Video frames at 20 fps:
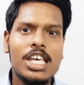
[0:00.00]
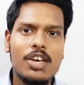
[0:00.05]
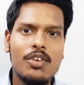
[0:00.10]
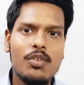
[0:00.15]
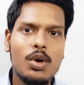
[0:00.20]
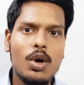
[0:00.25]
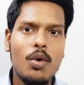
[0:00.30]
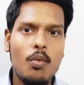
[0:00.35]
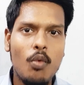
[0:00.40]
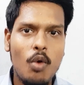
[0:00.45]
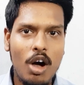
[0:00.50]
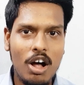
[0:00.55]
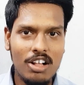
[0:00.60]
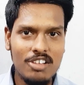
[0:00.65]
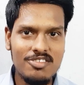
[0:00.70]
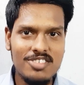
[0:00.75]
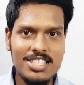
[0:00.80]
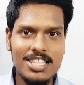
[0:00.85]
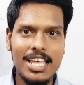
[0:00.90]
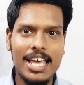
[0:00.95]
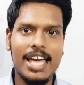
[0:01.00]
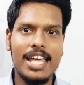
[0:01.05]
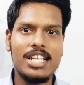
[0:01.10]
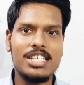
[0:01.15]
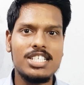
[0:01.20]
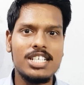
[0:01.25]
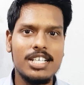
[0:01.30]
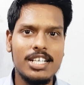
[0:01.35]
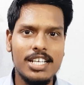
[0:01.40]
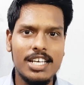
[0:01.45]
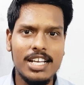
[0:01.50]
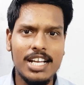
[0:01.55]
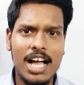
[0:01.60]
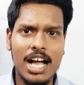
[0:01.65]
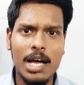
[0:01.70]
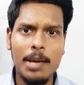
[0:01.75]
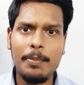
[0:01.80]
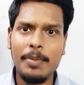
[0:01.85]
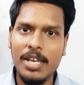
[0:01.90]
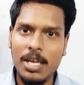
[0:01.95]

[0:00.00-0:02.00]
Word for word: இவங்க வால்ஸ் தயாரிச்சுக்கிட்டு இருக்காங்க